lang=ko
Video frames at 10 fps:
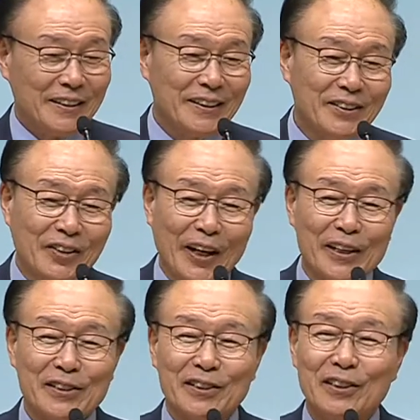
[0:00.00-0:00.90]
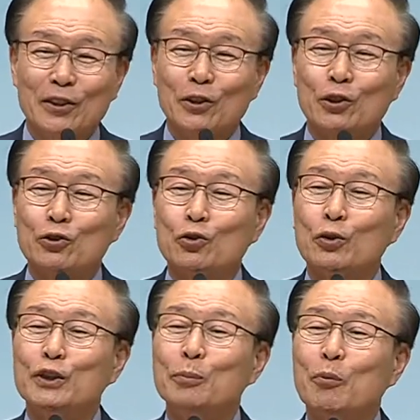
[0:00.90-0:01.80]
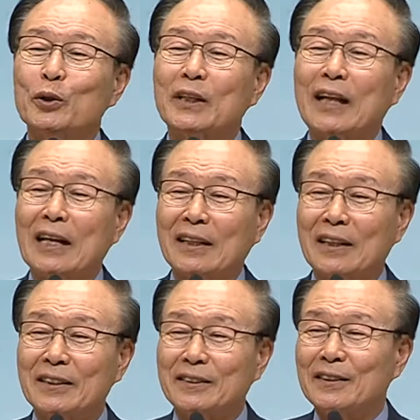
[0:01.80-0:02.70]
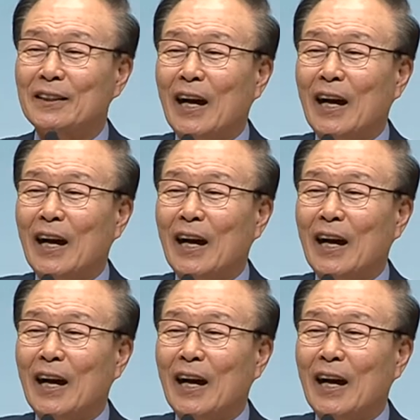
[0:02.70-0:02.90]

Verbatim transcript: 이 땅에서 좋지 못한 악한 것은